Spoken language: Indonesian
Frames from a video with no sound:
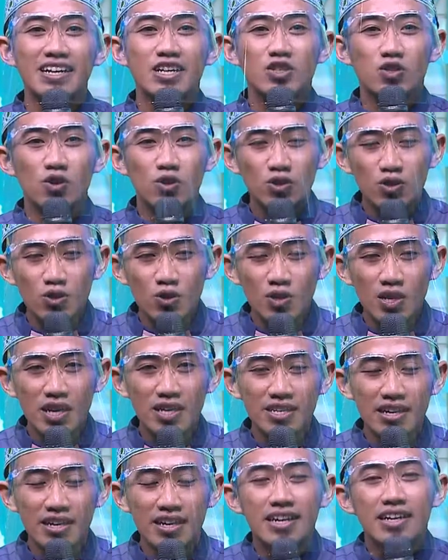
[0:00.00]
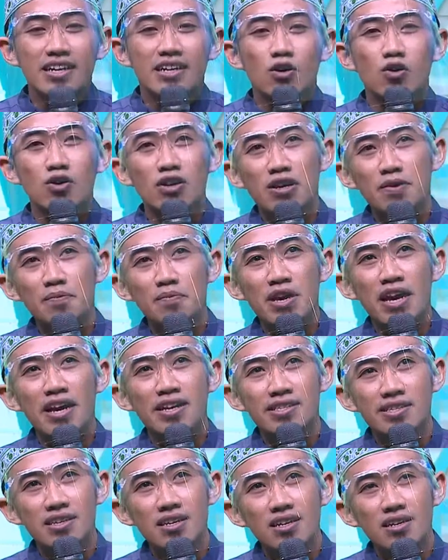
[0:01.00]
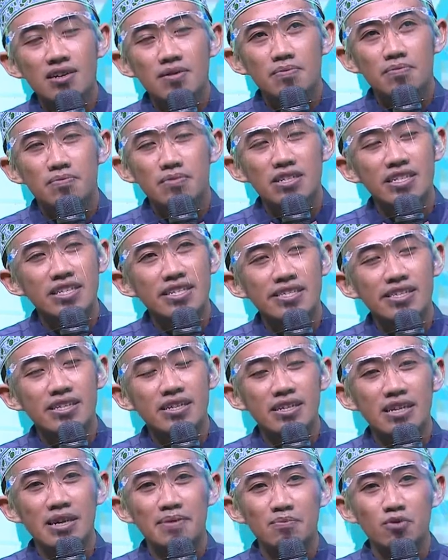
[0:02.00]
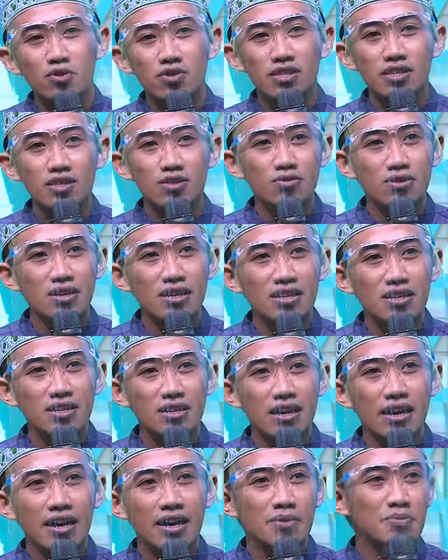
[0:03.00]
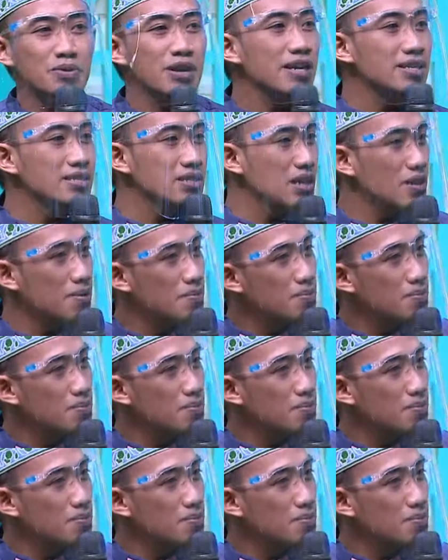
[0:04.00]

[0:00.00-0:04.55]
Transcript: Contoh saja, orang biasa menyisir rambut itu kan hal biasa,